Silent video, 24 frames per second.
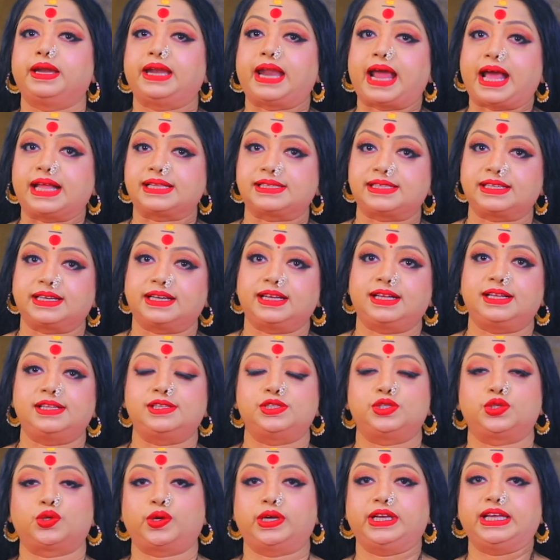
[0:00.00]
ন্যাচারাল
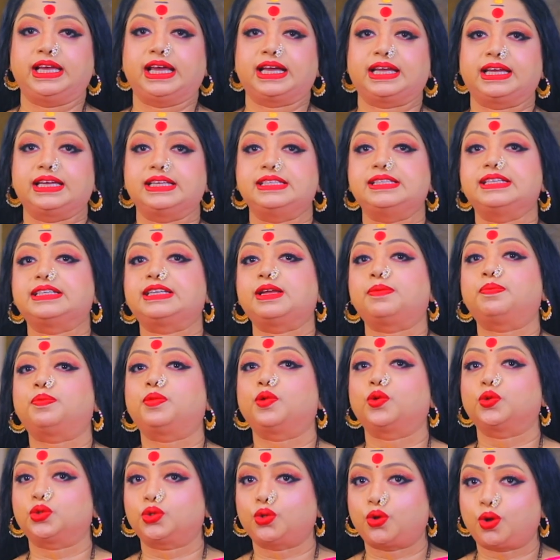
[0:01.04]
জোডিয়াকে যেটা
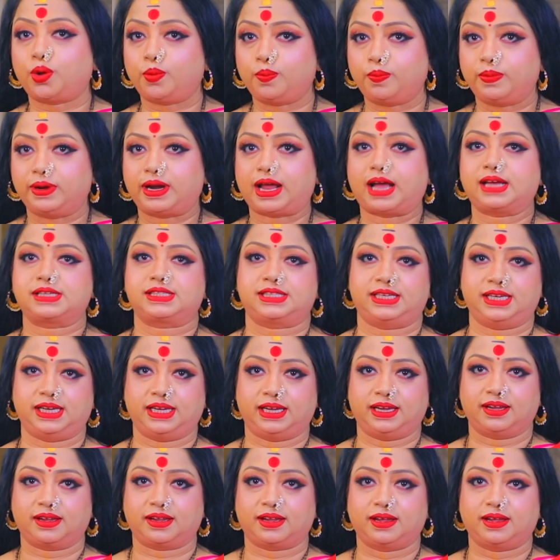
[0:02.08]
প্রথম রাশি